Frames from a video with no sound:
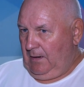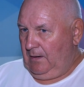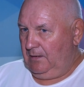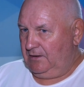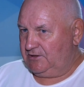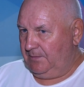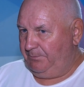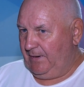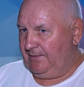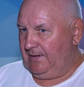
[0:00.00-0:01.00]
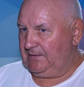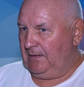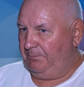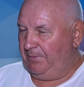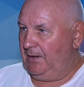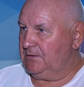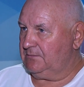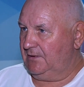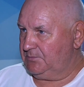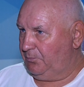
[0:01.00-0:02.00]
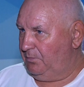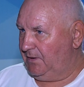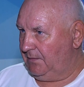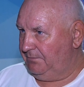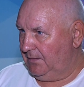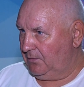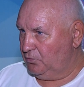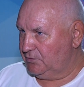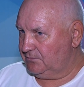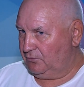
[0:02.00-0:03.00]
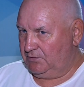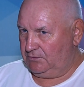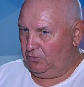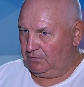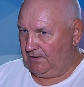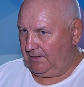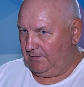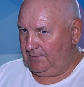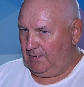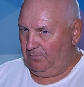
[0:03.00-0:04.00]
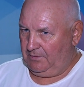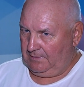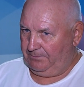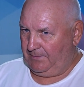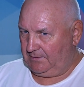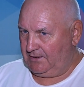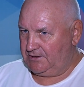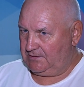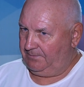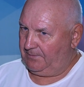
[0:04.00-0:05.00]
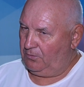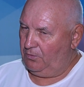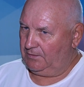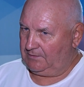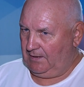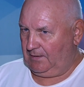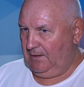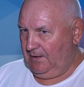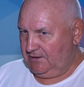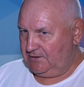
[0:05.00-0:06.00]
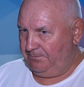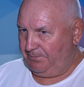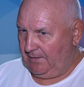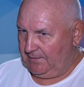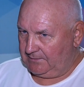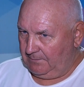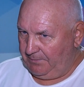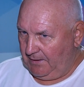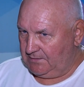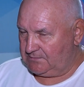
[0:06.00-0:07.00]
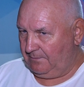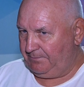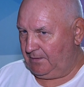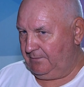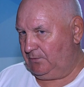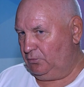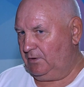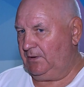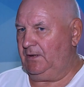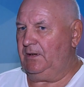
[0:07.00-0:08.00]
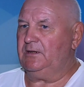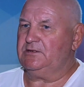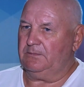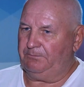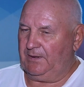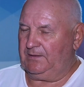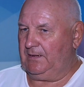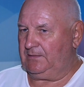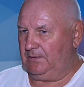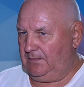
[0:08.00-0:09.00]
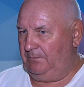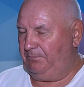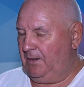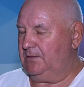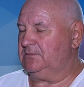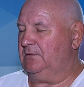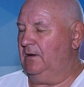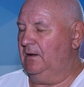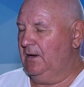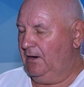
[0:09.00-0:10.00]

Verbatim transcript: Э, чемпионата и первенства Республики Беларусь. То есть гонка критериум, она практически проходит как чемпионат и первенство первый тур, и чемпионат и первенство